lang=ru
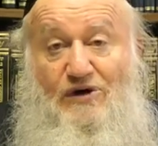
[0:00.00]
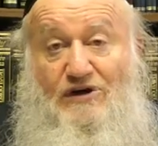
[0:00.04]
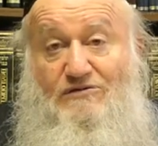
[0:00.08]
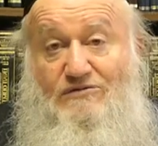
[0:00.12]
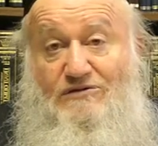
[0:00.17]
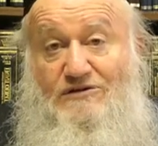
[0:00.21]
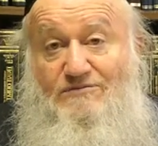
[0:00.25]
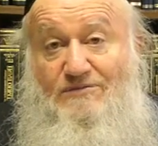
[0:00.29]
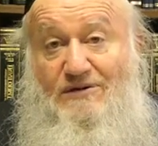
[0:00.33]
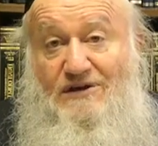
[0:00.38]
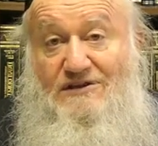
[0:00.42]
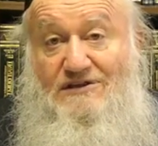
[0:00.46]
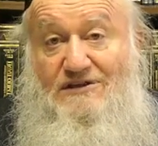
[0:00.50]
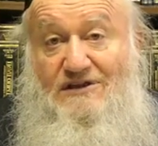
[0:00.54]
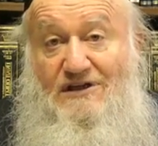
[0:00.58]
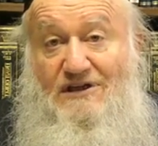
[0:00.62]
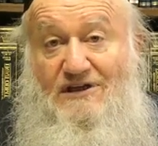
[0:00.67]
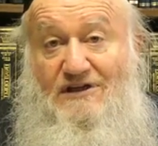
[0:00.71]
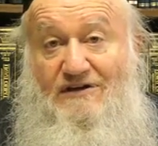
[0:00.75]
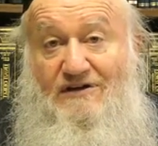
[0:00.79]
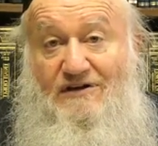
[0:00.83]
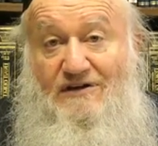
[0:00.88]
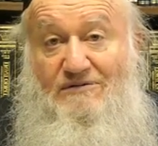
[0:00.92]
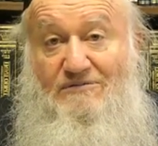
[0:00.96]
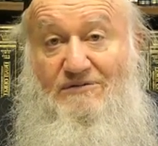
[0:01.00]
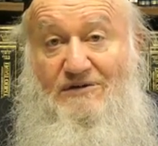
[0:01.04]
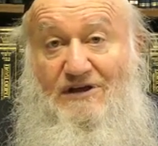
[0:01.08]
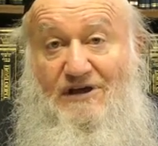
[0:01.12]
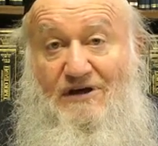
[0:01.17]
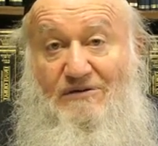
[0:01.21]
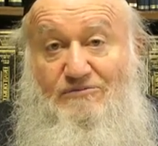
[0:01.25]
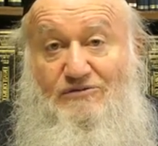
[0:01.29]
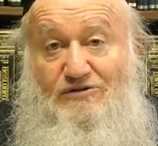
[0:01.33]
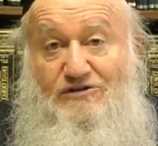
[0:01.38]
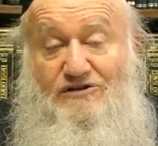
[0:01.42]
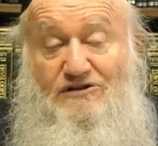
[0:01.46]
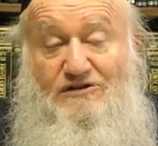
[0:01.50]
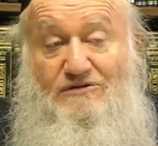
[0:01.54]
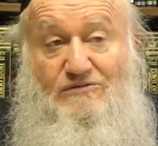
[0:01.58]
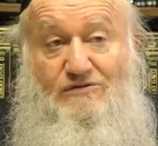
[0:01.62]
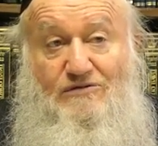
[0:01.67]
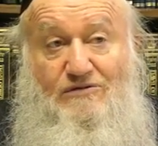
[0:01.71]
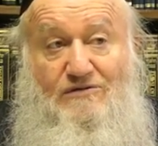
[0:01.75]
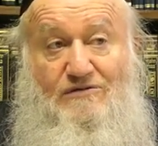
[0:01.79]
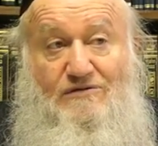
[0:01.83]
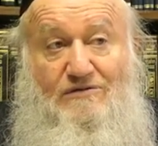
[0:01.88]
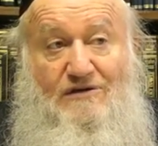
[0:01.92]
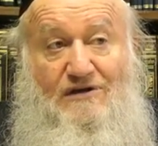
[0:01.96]
Поэтому спросили, наверное, меня,
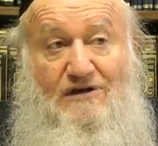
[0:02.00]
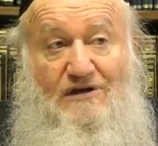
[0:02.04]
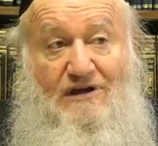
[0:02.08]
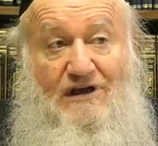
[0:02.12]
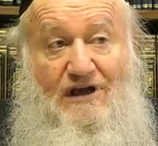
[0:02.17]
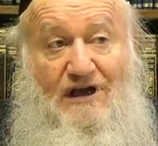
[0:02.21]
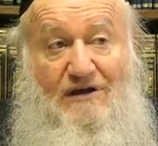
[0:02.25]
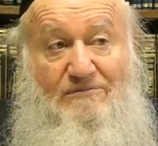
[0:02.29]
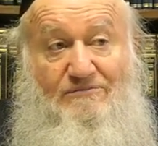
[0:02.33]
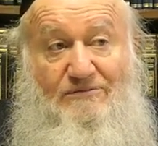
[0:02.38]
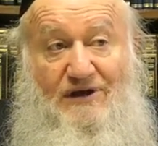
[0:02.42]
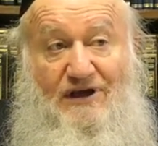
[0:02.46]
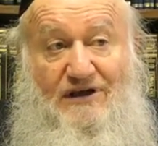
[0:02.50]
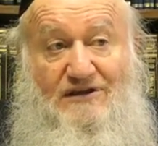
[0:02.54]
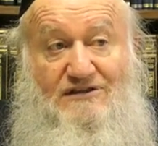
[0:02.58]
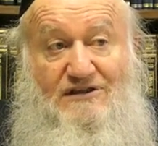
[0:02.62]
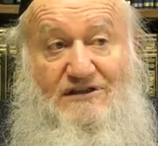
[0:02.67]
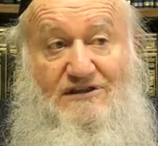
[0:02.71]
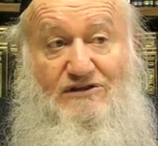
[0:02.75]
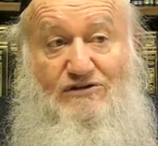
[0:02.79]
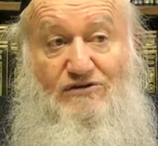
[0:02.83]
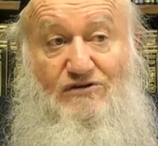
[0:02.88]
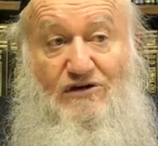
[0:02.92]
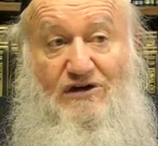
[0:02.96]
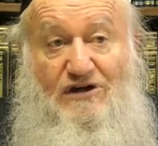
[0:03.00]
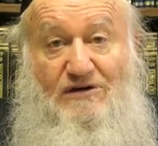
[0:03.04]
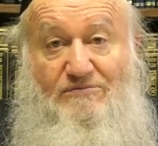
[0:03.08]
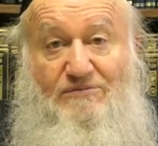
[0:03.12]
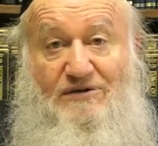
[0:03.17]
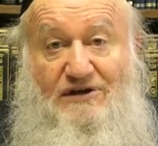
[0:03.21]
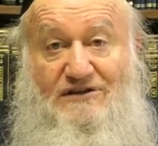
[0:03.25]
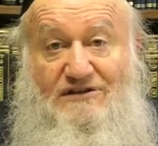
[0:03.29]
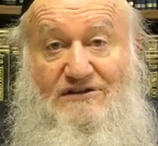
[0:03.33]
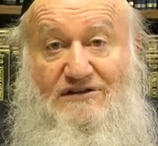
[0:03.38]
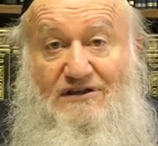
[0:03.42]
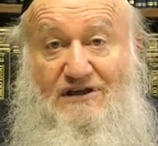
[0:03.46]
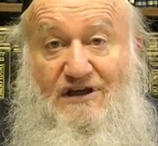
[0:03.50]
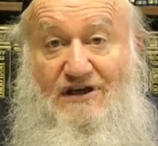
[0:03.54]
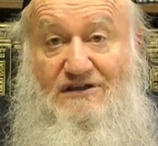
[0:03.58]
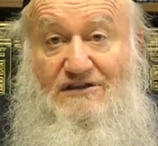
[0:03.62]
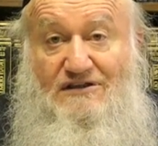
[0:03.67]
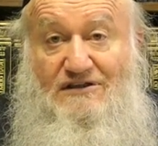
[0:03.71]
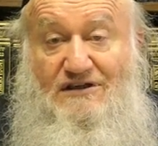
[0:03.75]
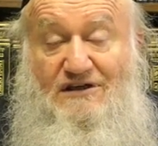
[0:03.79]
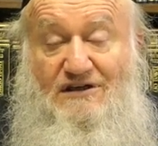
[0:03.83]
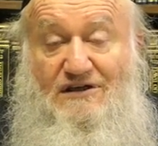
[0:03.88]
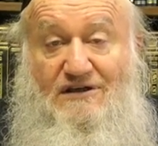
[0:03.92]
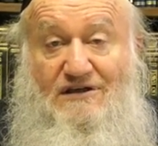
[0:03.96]
почему. Опять же, история
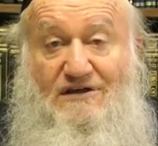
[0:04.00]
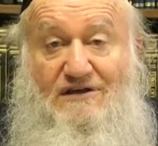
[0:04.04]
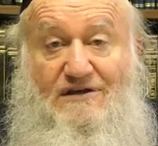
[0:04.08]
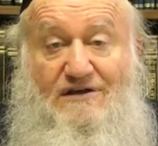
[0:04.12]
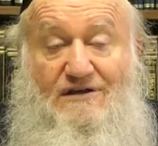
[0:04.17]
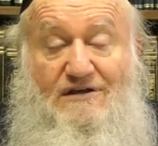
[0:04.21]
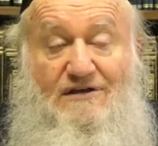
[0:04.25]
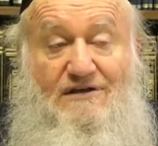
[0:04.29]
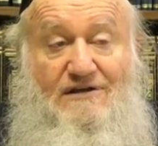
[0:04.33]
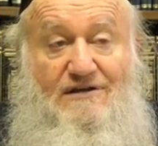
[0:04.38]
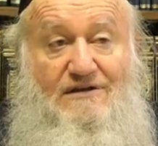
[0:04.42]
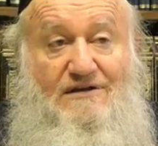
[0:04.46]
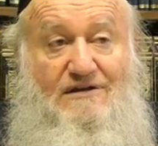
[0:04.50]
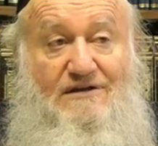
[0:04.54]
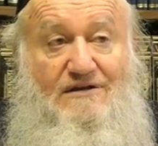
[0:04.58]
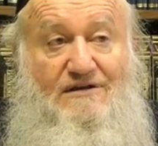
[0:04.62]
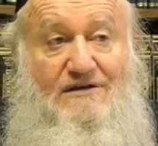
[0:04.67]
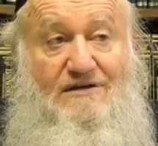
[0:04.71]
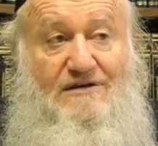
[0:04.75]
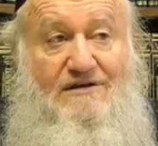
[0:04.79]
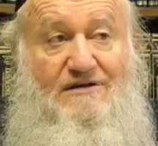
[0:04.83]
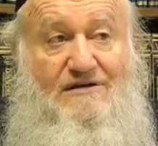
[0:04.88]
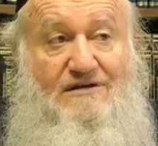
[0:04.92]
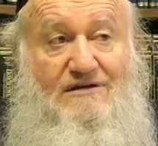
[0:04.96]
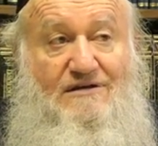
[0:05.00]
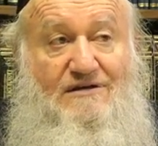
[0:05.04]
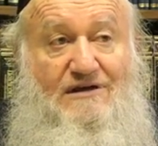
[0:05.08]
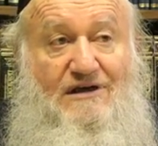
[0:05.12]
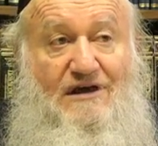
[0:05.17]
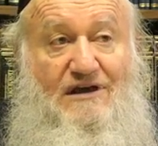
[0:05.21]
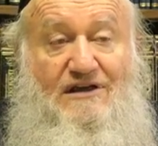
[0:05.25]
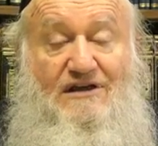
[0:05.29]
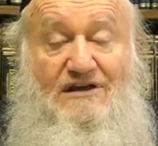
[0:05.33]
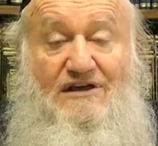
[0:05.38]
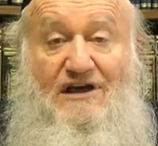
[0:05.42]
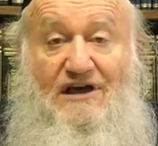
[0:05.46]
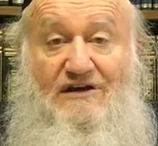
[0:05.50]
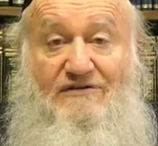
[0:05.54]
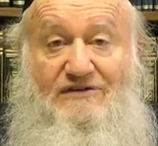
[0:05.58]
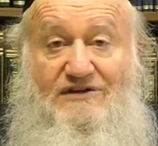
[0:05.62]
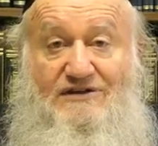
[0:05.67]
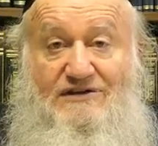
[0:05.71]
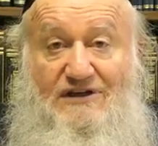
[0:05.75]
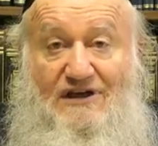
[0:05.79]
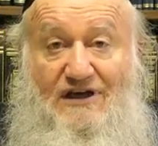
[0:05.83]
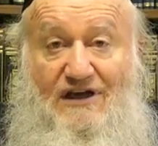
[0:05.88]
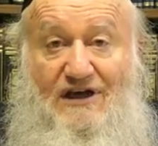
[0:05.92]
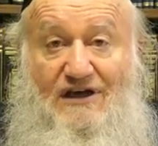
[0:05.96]
простейшая. Алия
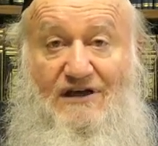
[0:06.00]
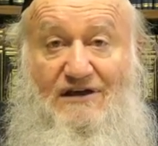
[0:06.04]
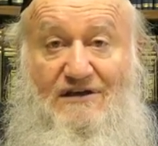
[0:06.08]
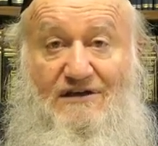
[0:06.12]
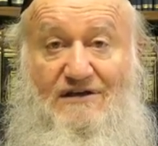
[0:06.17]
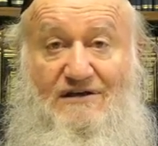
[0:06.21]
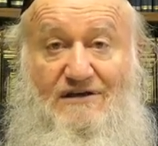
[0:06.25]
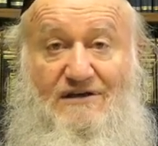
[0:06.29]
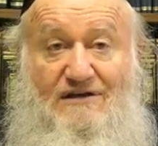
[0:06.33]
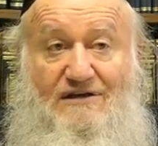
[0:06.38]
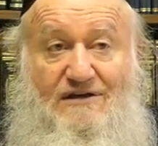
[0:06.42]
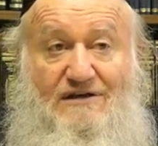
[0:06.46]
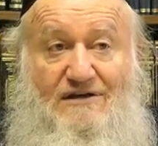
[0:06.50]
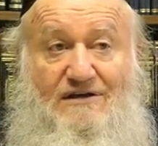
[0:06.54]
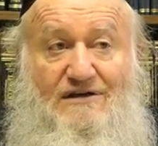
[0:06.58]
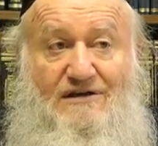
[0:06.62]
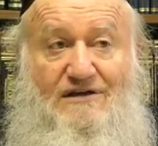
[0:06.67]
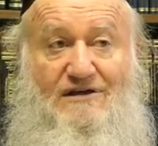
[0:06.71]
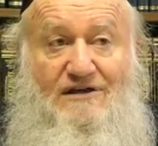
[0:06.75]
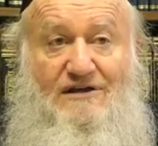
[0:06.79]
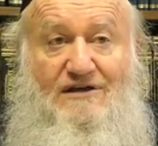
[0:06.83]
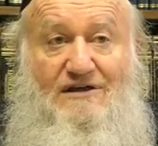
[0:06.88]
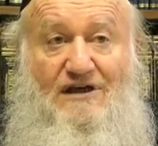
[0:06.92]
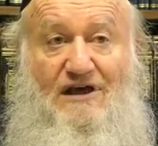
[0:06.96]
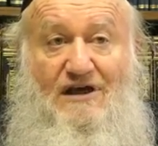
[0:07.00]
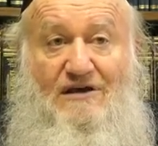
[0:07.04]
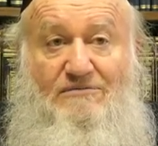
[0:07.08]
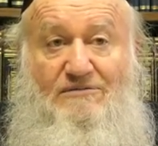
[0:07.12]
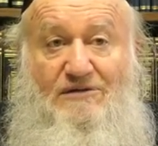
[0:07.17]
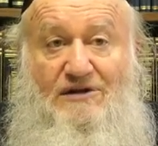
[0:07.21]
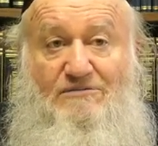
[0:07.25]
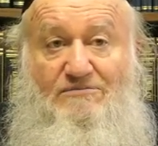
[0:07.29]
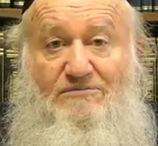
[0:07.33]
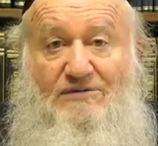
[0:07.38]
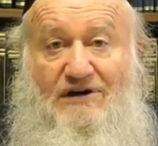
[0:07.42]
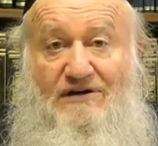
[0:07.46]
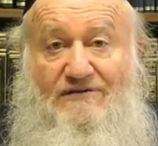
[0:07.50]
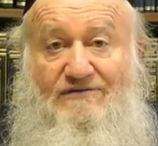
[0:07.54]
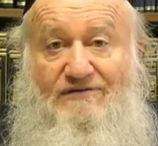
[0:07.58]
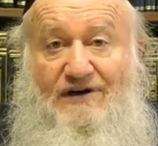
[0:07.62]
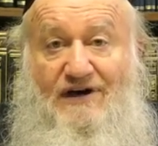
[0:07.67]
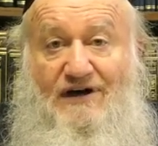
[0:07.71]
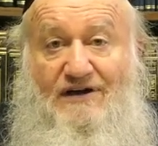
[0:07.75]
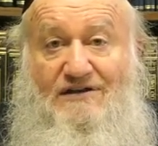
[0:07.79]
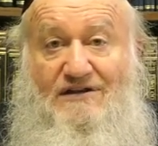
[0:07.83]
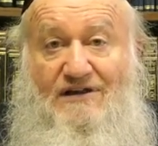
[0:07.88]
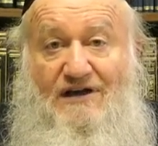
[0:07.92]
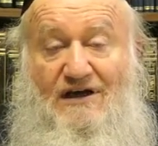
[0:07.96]
в Израиль. Я имел
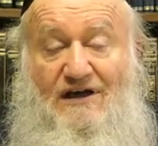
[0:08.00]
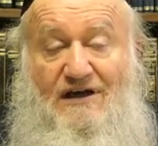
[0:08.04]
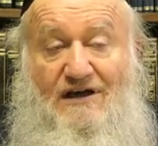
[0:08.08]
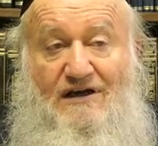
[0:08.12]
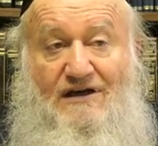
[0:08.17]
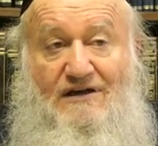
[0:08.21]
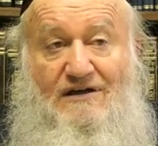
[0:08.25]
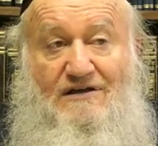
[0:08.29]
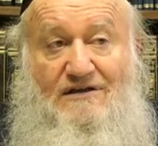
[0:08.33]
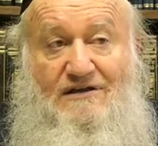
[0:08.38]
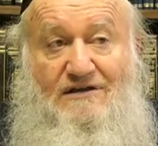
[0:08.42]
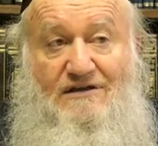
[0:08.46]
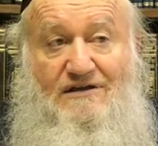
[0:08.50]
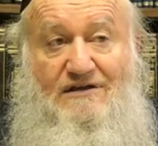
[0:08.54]
права на...